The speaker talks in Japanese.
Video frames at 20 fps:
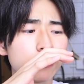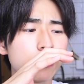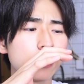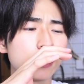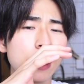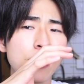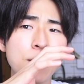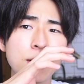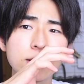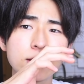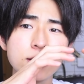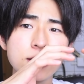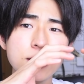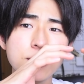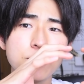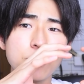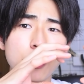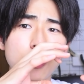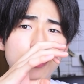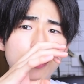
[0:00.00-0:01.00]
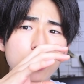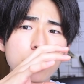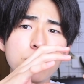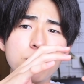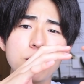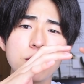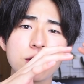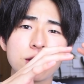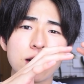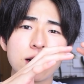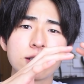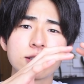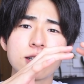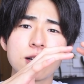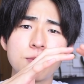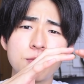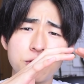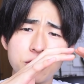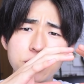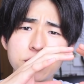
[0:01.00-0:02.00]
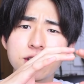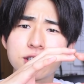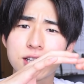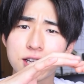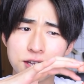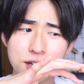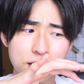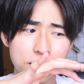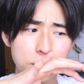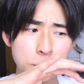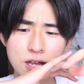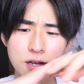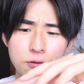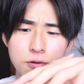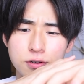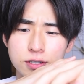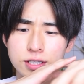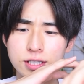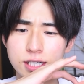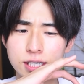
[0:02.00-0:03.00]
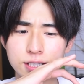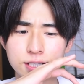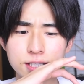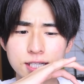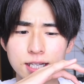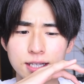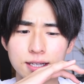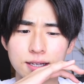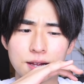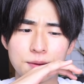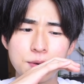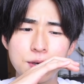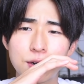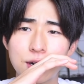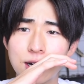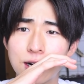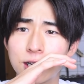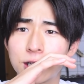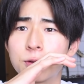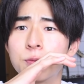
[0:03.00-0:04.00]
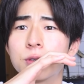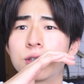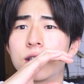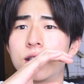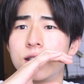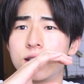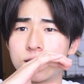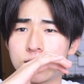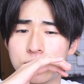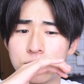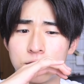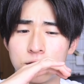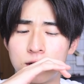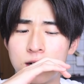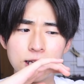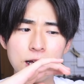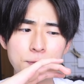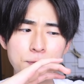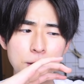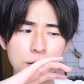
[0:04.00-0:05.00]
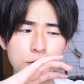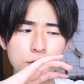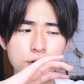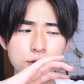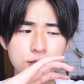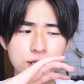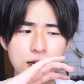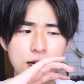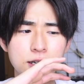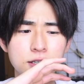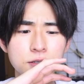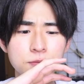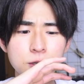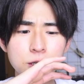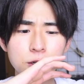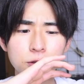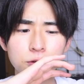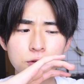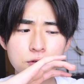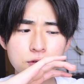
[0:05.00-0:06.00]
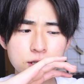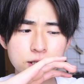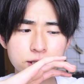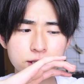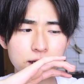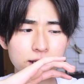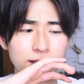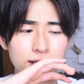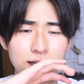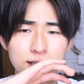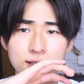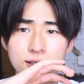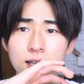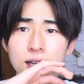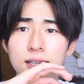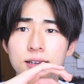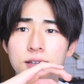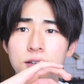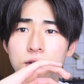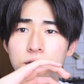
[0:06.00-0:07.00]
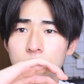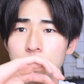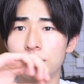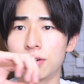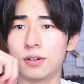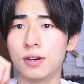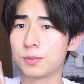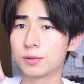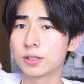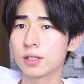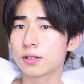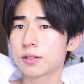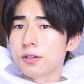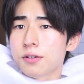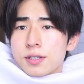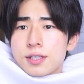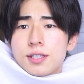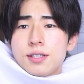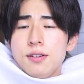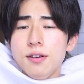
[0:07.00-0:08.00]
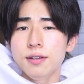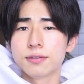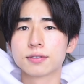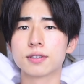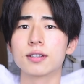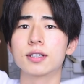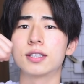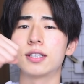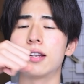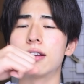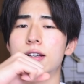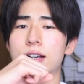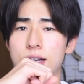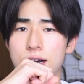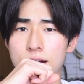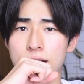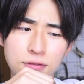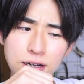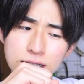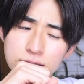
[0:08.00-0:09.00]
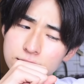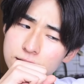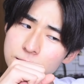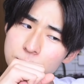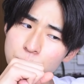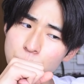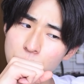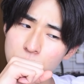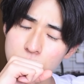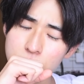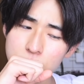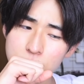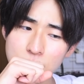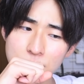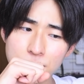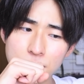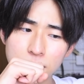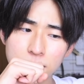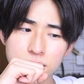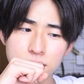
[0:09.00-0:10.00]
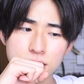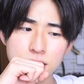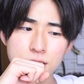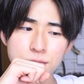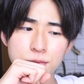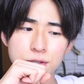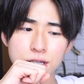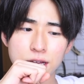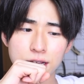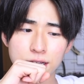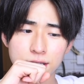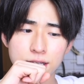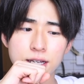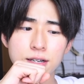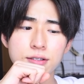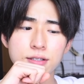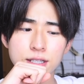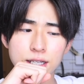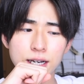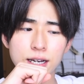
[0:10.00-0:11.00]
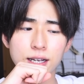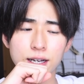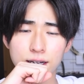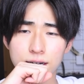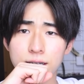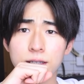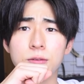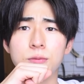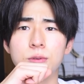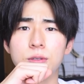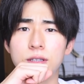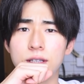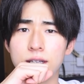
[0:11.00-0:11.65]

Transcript: 当は生クリームをもりもりたくさん盛り付けて、で、こいつらつけて食べようかなと思ったんですけど、やっぱこの茶組の統一感出したいっていうのと、僕今日白い服着てるから、ワンチャン僕生クリームでいけるんじゃないかなと思っ